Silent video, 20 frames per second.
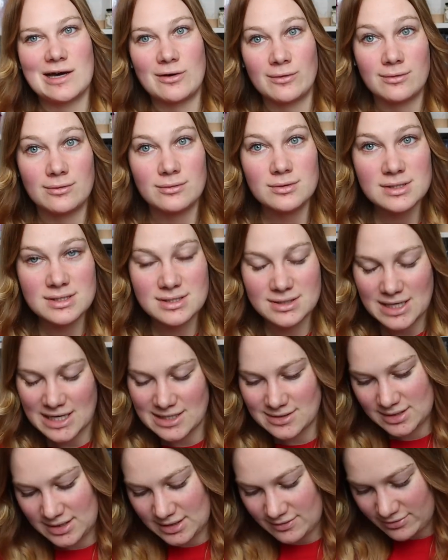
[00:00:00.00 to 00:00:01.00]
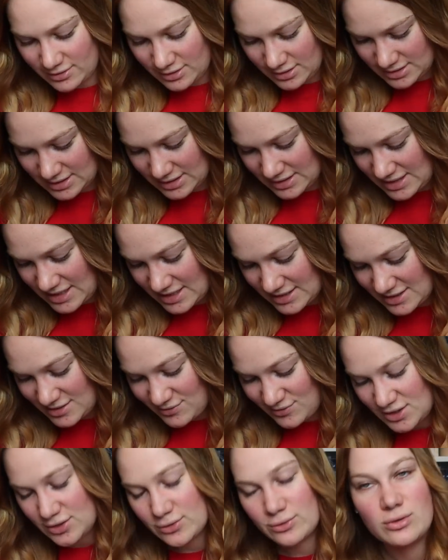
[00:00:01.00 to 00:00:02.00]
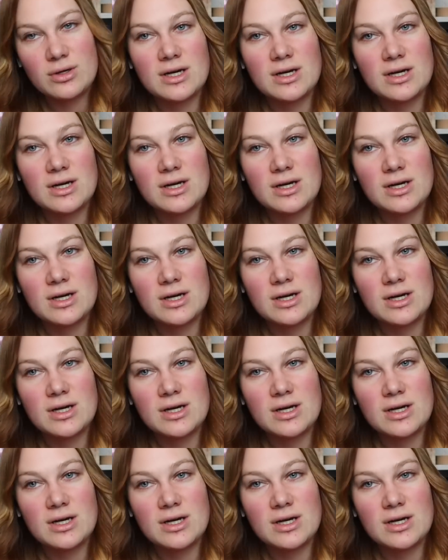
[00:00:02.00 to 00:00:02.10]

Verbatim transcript: August, also davon ist das erste Video